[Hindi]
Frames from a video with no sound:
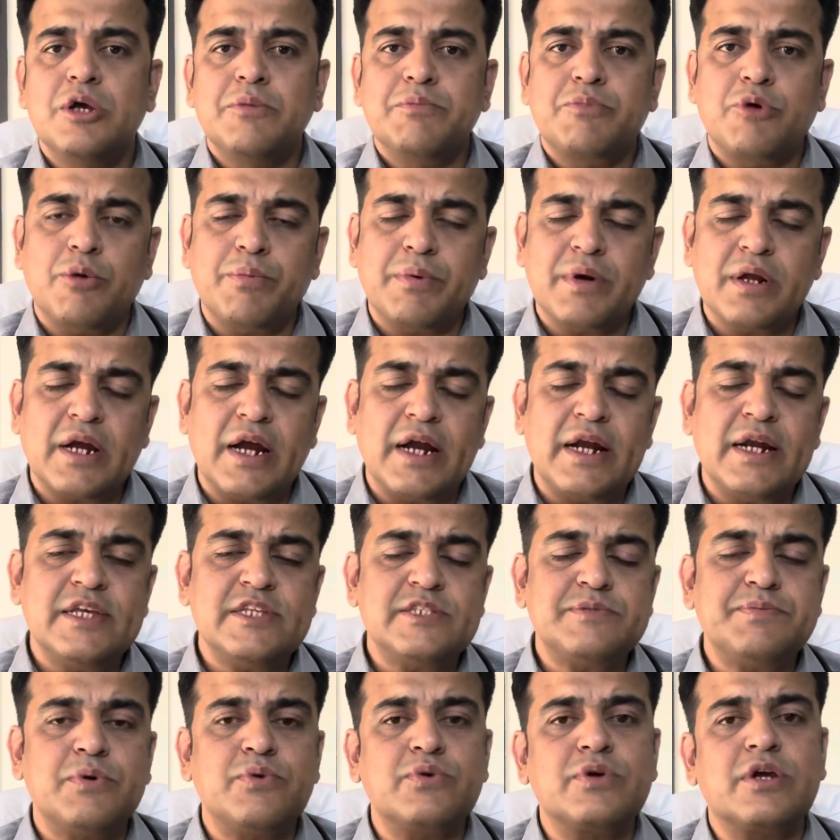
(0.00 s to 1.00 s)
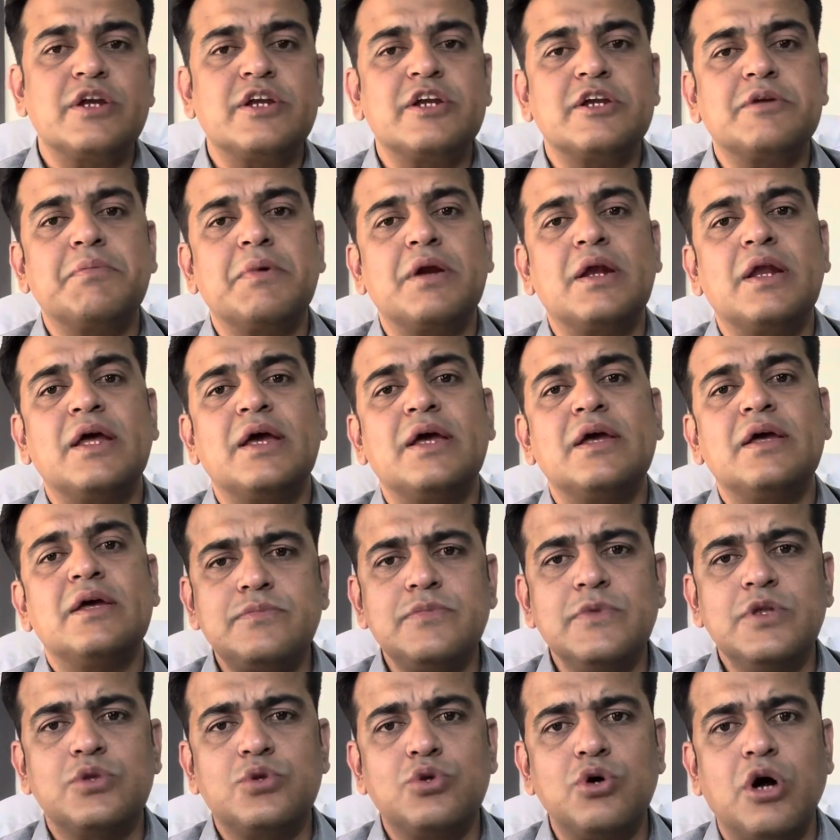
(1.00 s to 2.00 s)
प्रॉपर गाइडेंस में उनके ट्रीटमेंट लें
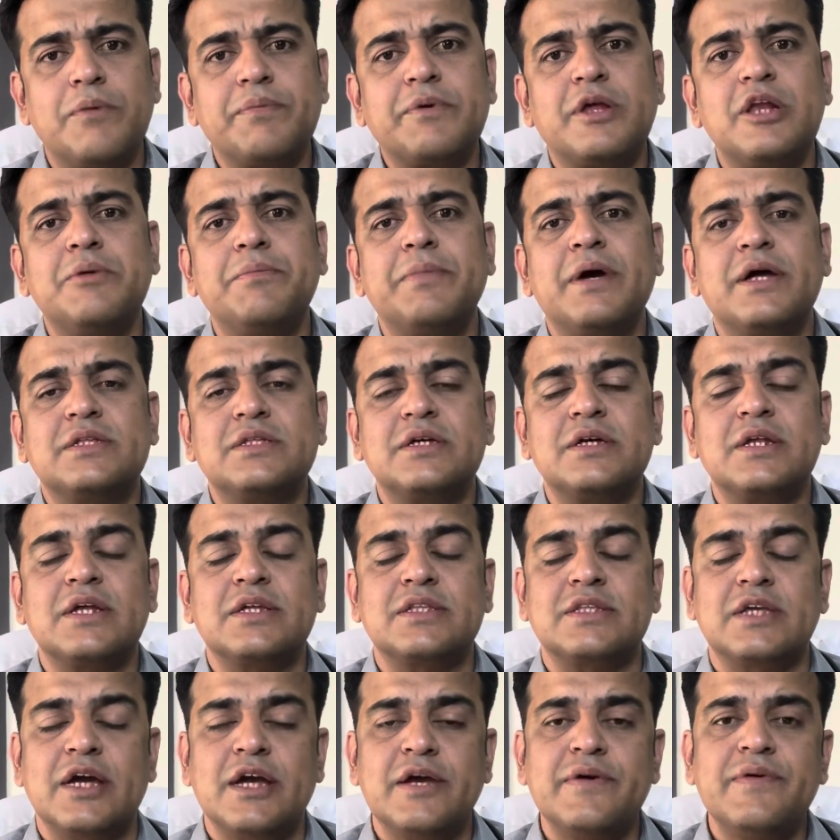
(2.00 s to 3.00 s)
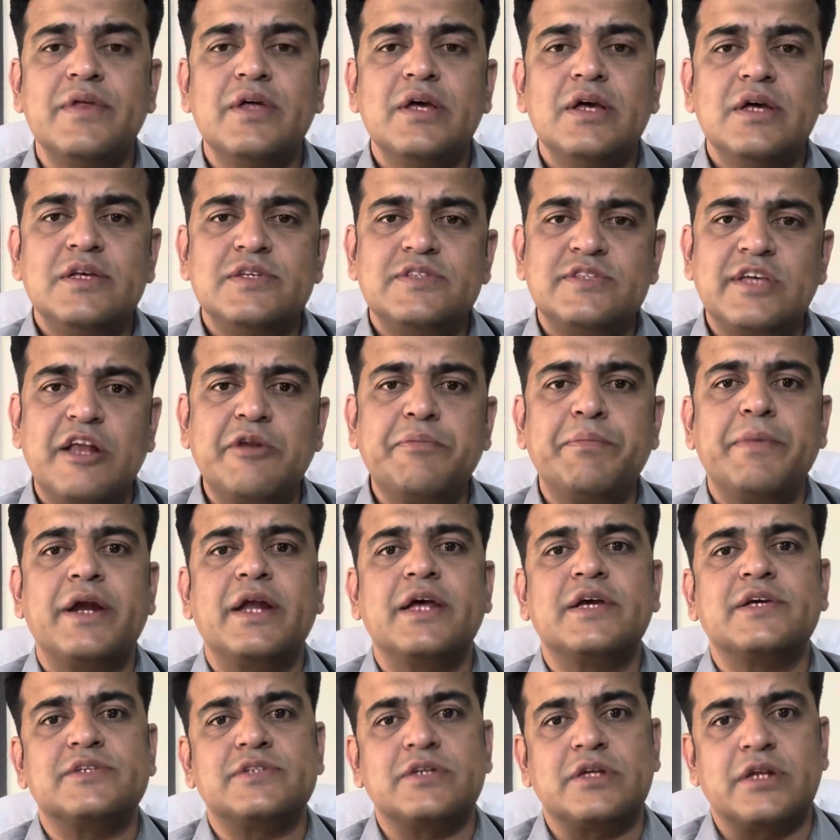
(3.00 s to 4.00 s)
तो आपके लिए बेहतर रहता है सेल्फ
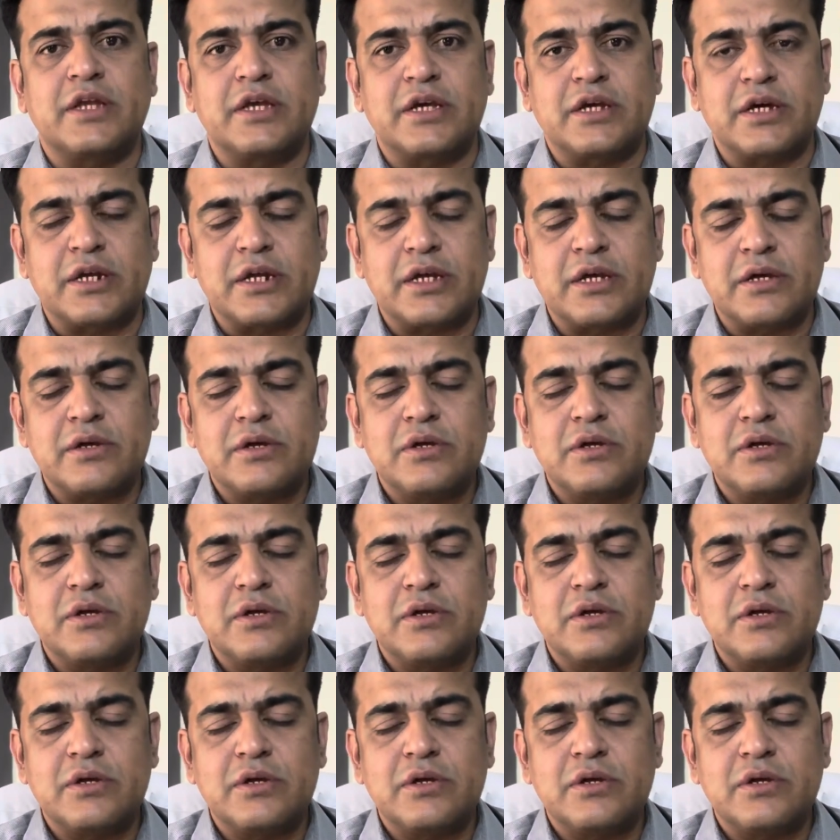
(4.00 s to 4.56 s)
मेडिकेशन नहीं करें